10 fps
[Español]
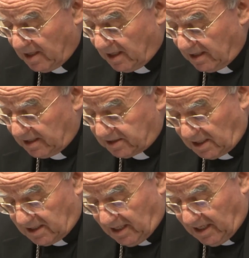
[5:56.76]
les
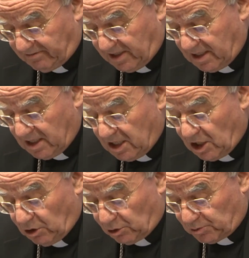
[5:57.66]
señalaba,
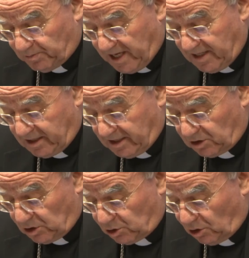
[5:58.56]
los
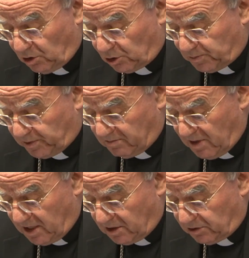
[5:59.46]
padres son los
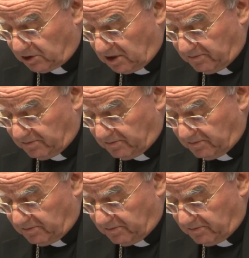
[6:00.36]
primeros y